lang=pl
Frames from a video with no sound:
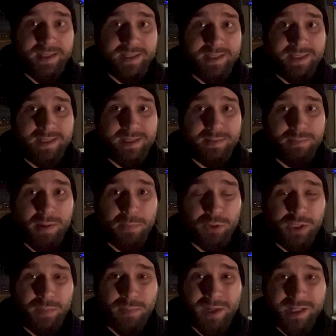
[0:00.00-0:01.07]
E, mamy
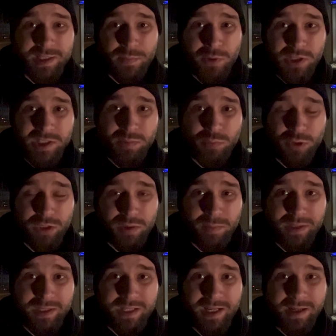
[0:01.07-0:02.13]
tutaj bardzo proste
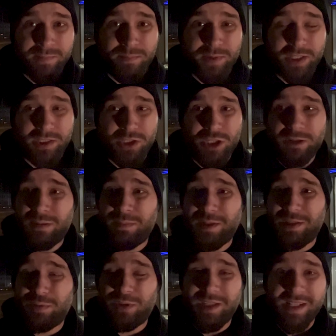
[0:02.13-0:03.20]
multimedia, praktycznie
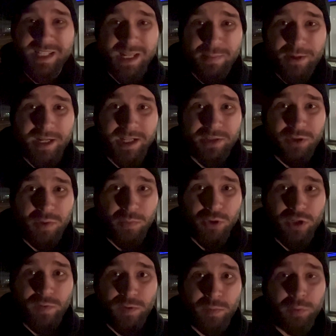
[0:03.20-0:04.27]
mamy tutaj same radio i
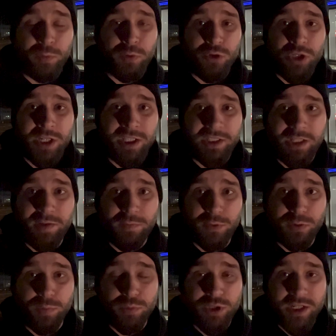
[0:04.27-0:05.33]
możliwość podłączenia
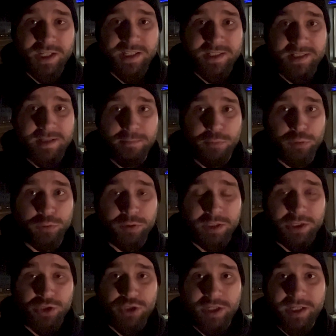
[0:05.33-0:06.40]
telefonu przez Bluetooth,
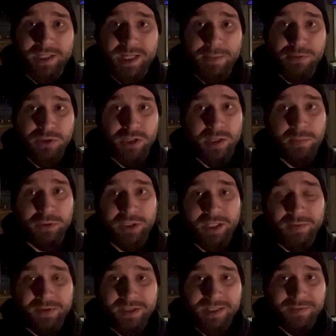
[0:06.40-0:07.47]
także kiepsko, nie ma
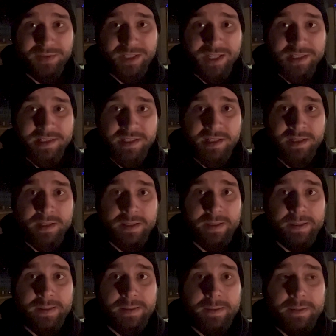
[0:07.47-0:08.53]
tutaj nawet nawigacji.
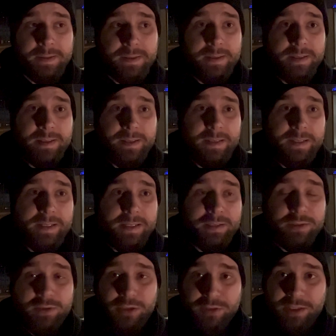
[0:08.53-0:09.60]

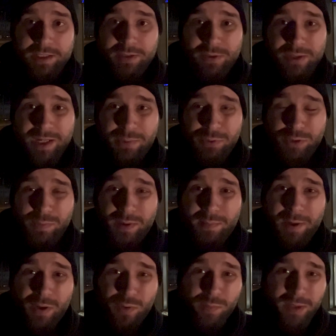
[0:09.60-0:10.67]
E, do tego auto ma
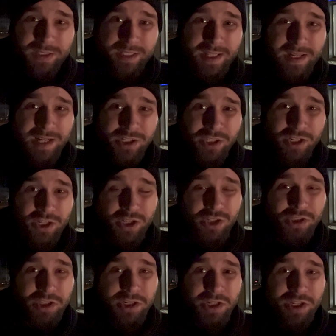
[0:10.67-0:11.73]
małą baterię,
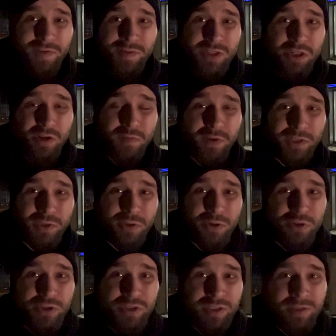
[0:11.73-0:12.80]
44,9
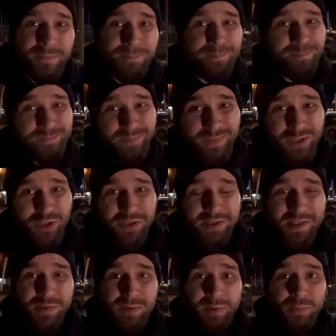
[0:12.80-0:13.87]
kWh,
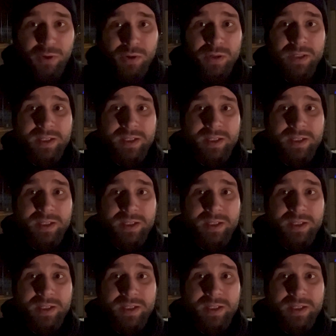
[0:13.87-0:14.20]
dosyć słabo.